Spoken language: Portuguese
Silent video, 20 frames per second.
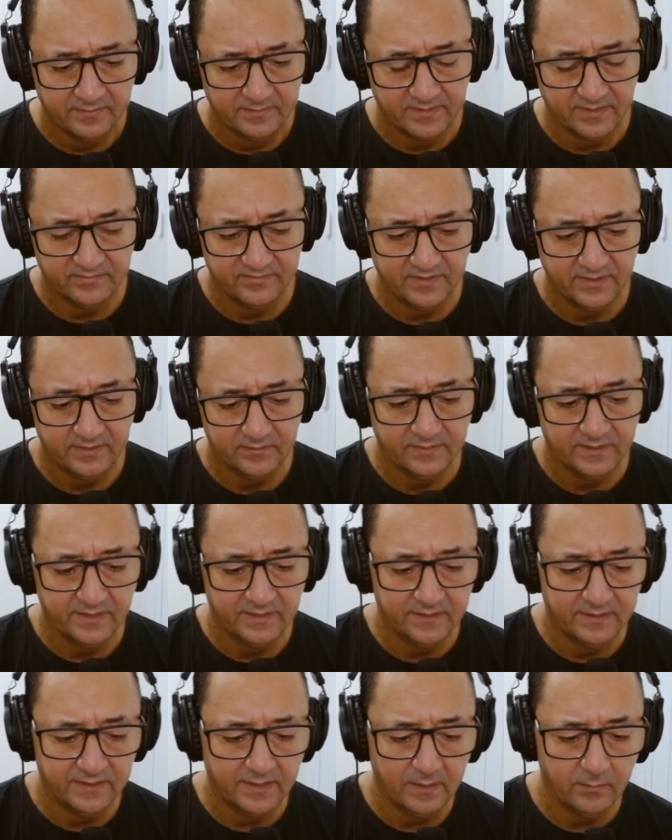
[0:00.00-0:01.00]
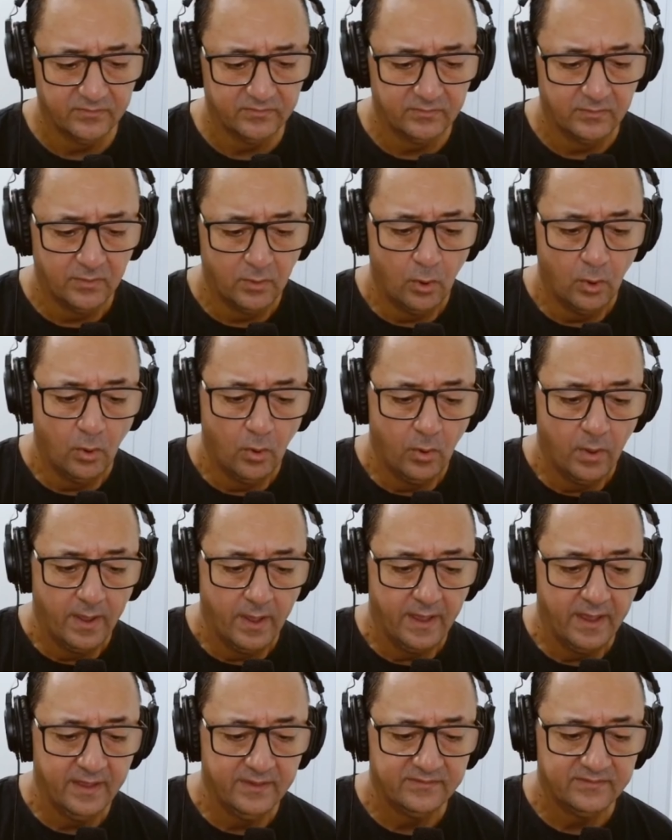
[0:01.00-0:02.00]
tá certo? Aqui temos
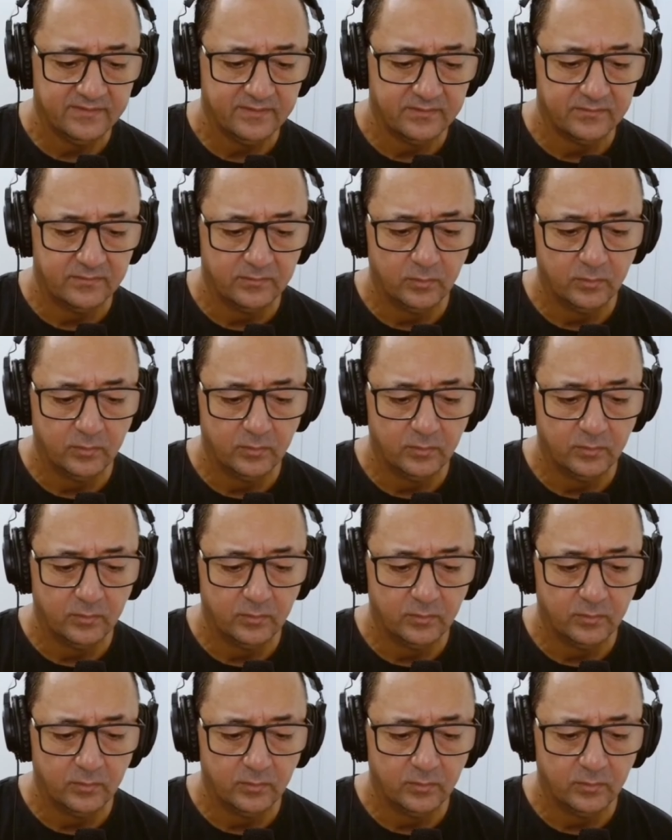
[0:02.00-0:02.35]
essas